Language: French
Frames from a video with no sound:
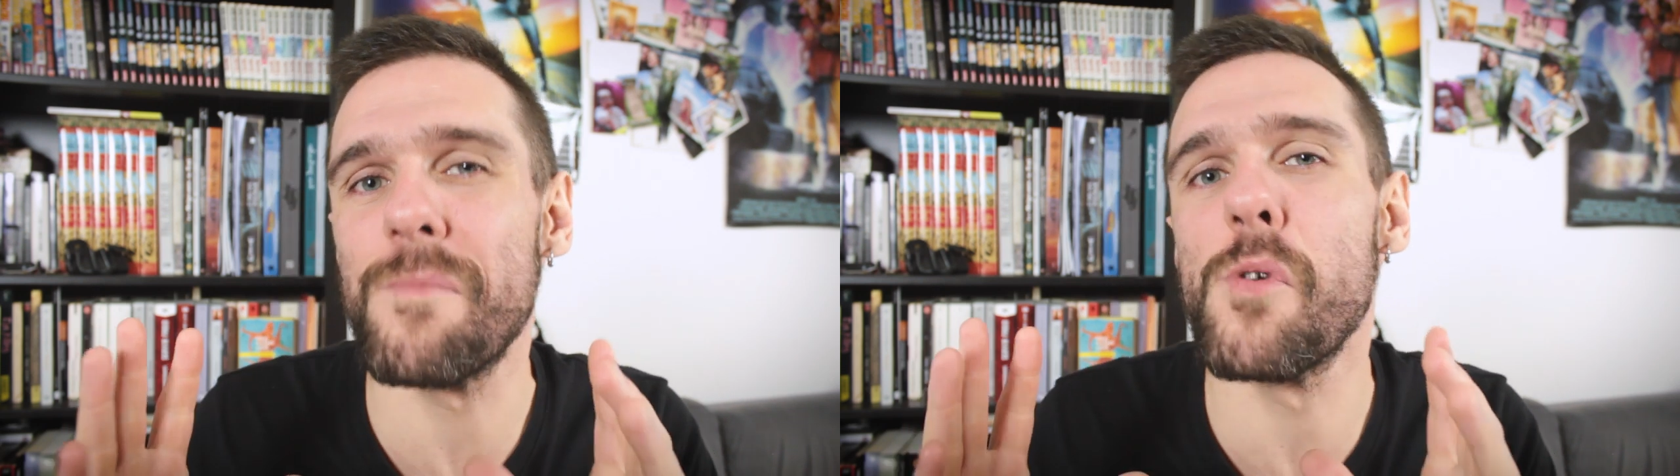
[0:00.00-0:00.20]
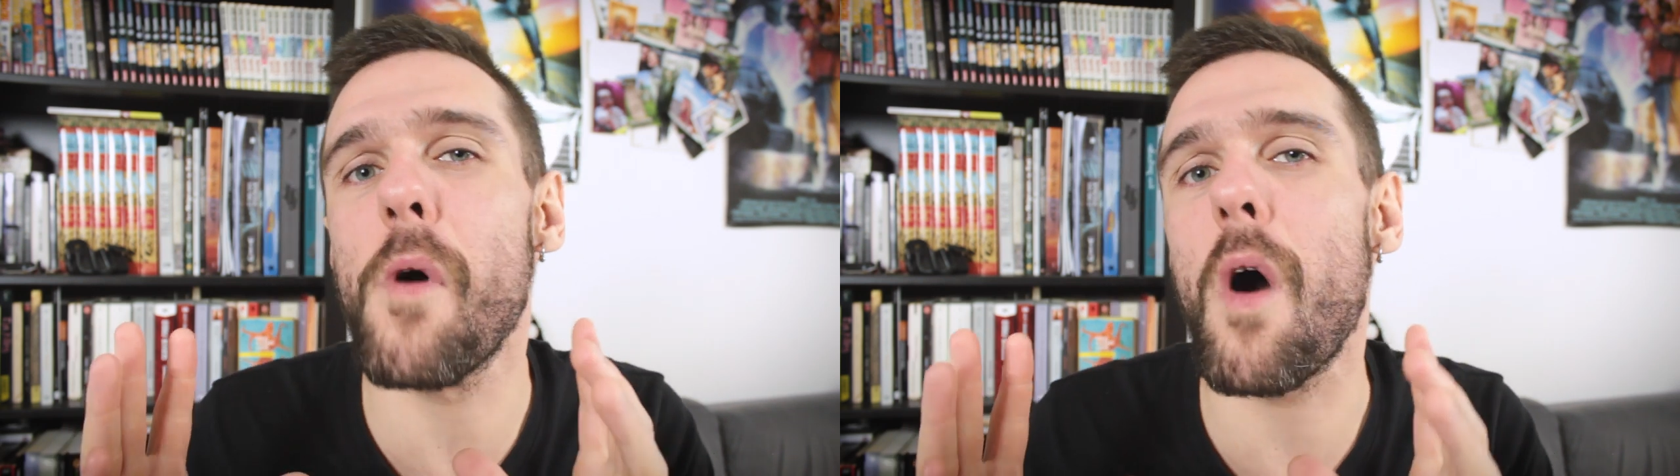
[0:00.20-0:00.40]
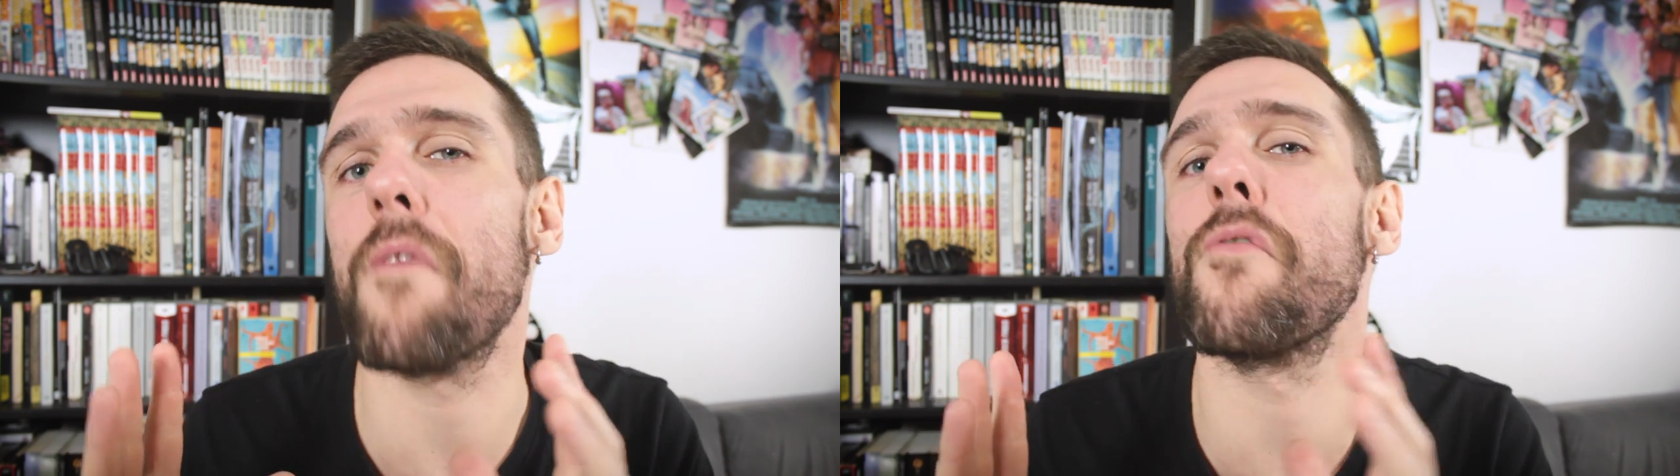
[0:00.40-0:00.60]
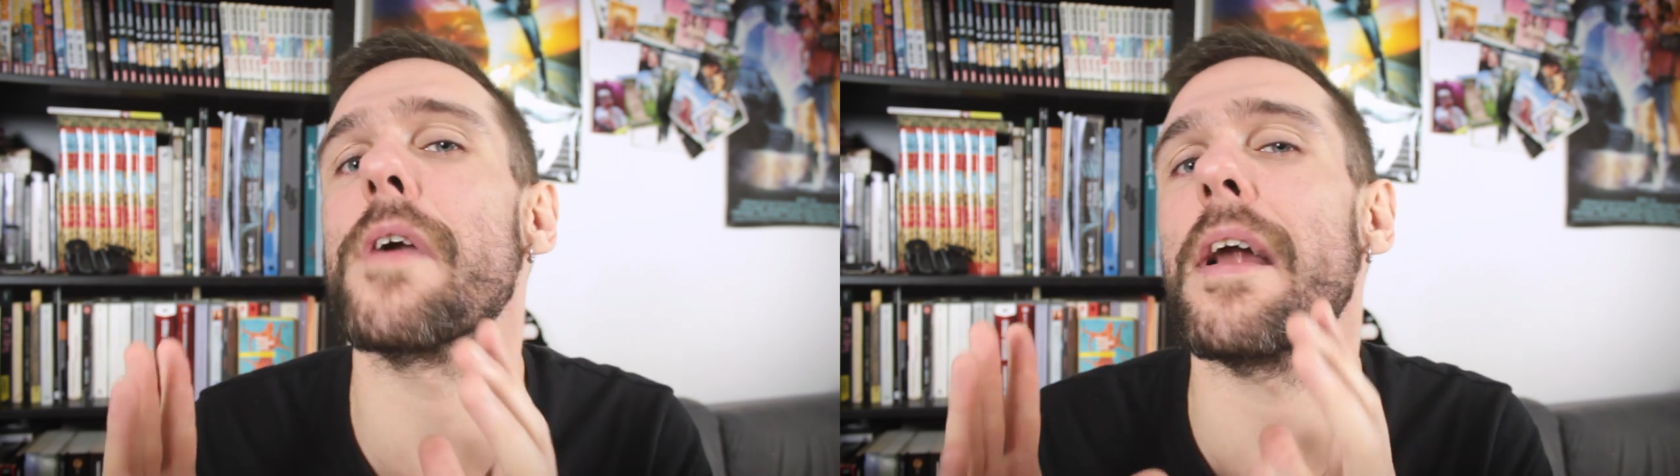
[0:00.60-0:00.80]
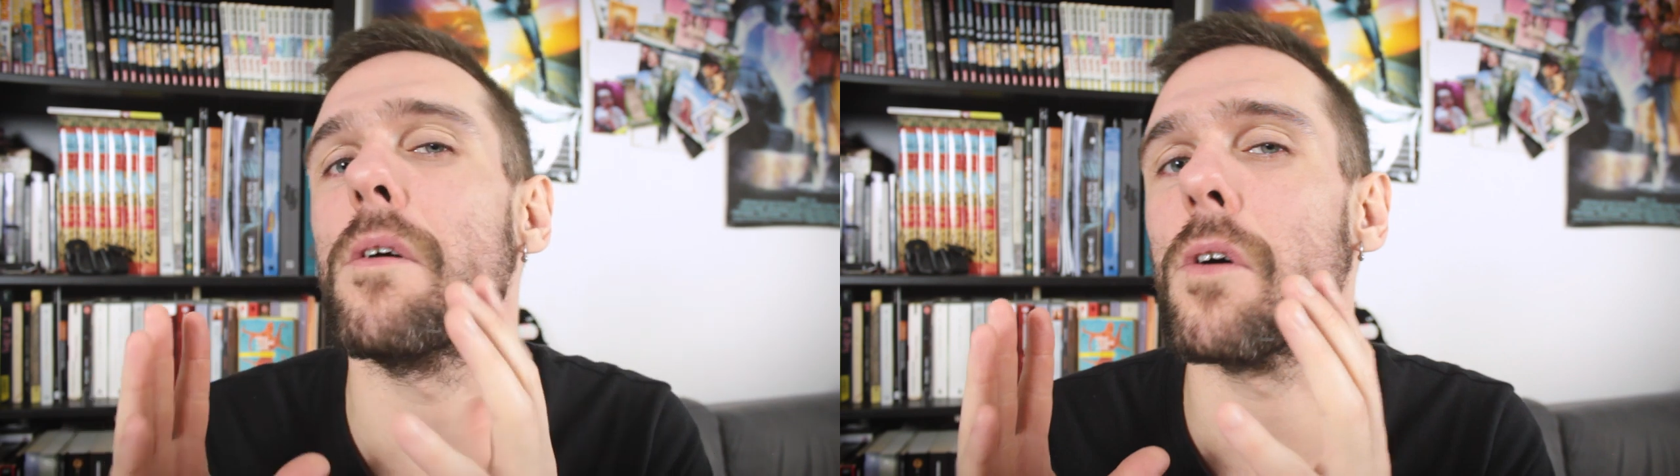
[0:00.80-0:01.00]
moments à
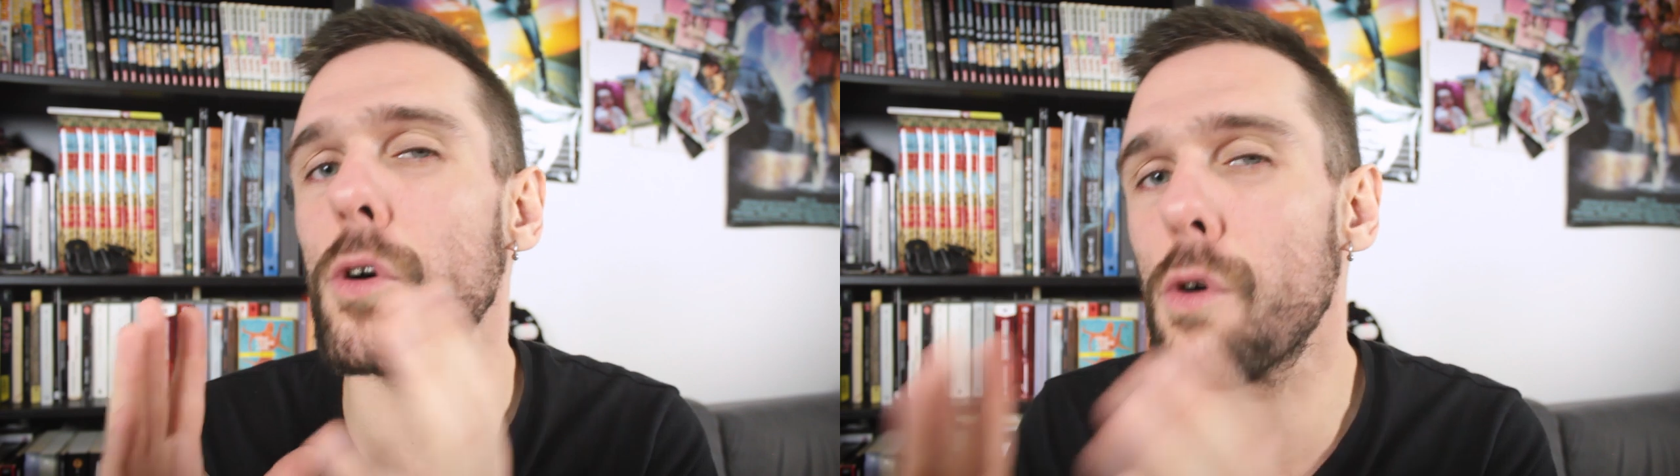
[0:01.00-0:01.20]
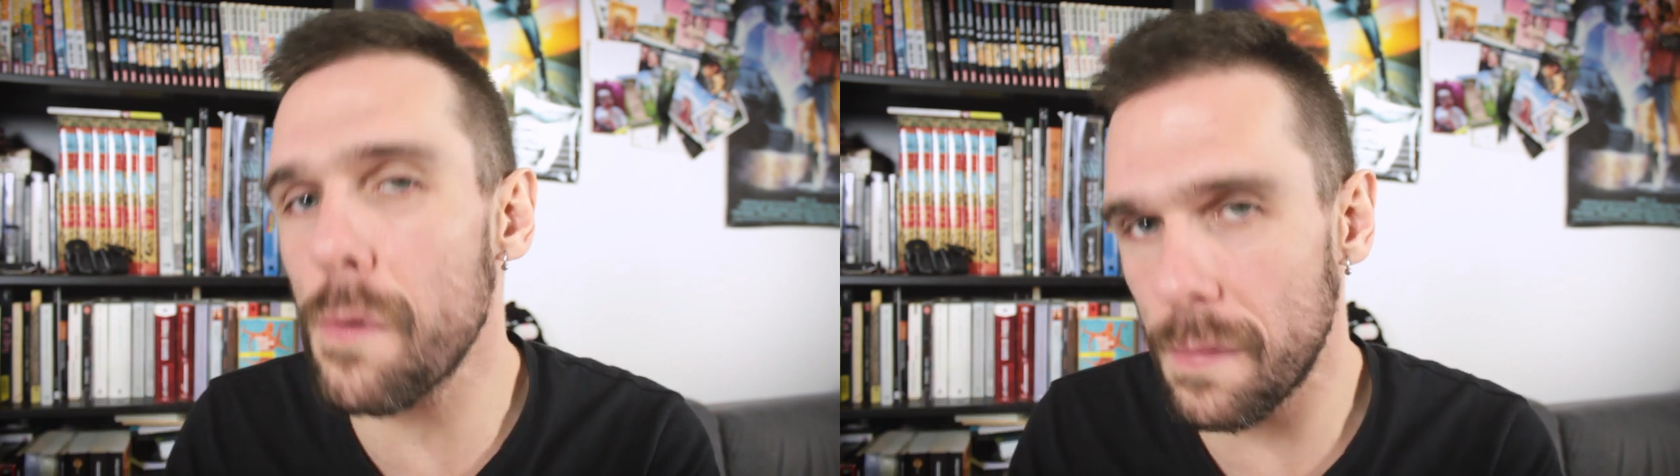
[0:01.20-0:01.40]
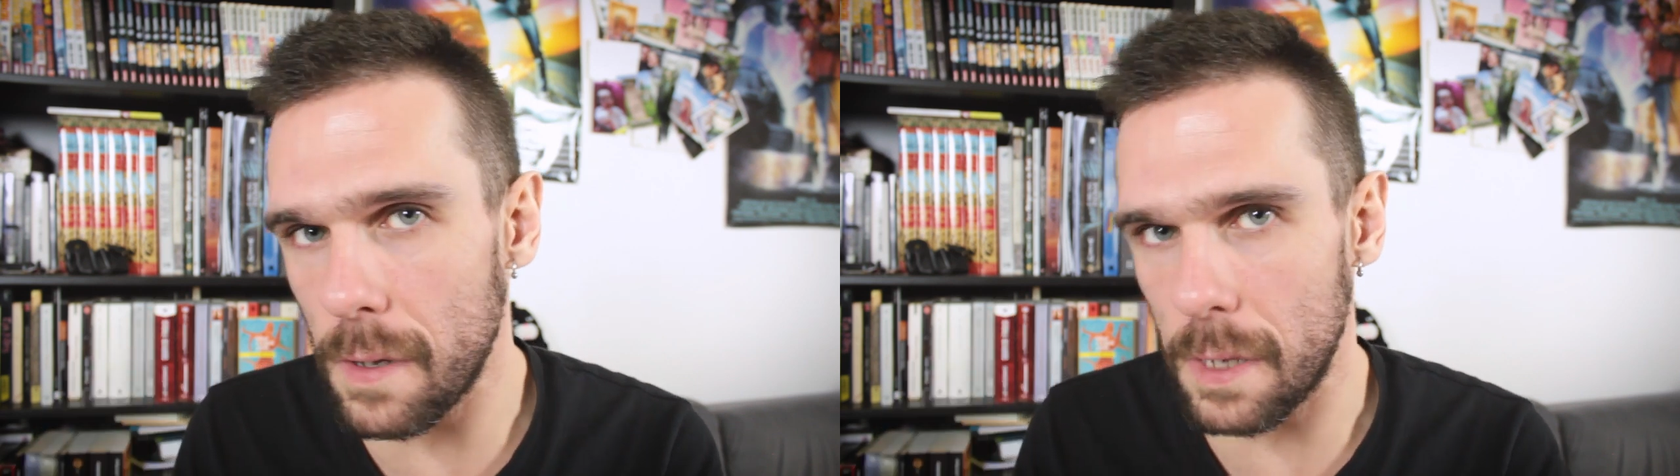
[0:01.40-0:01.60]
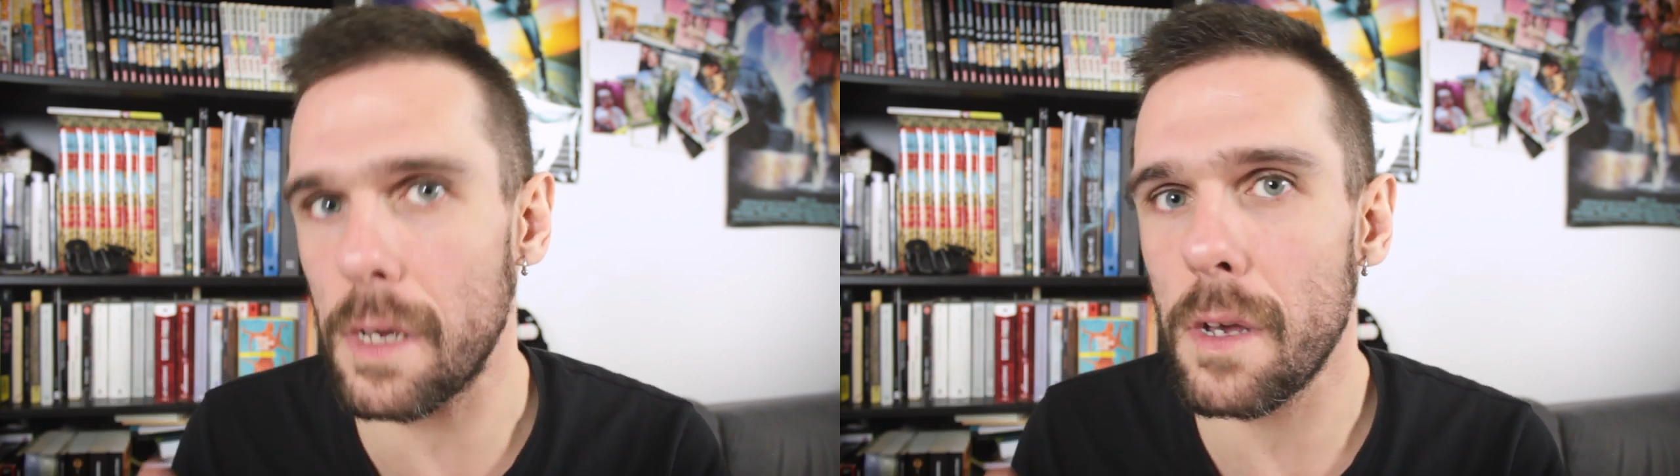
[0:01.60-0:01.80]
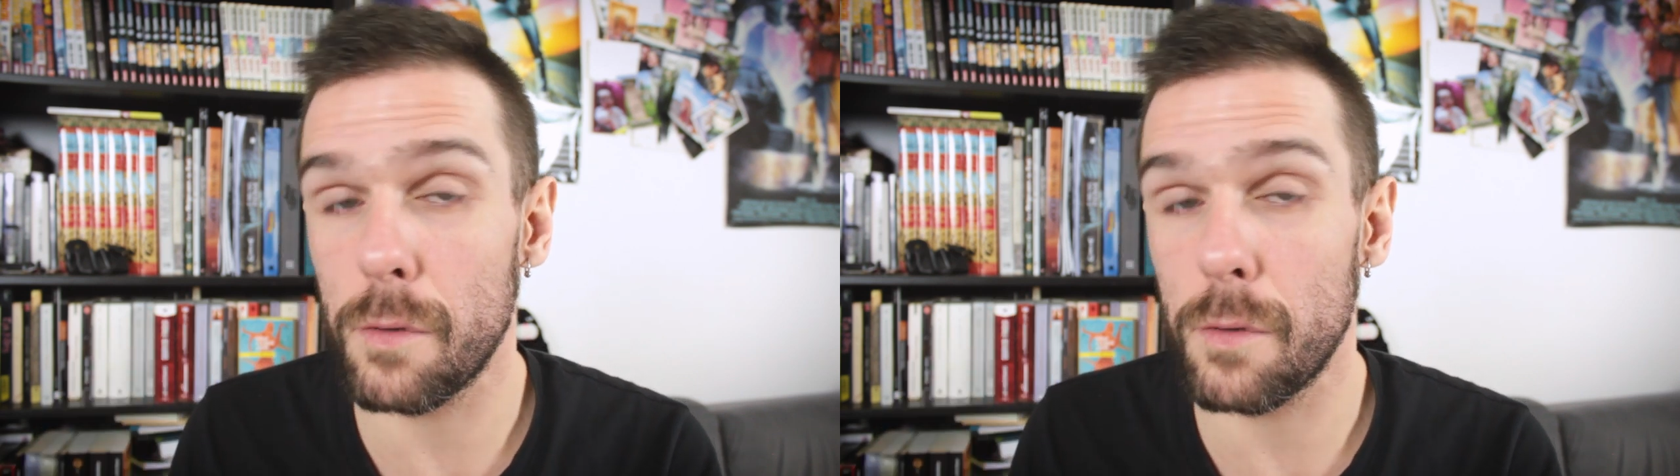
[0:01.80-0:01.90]
focal resserré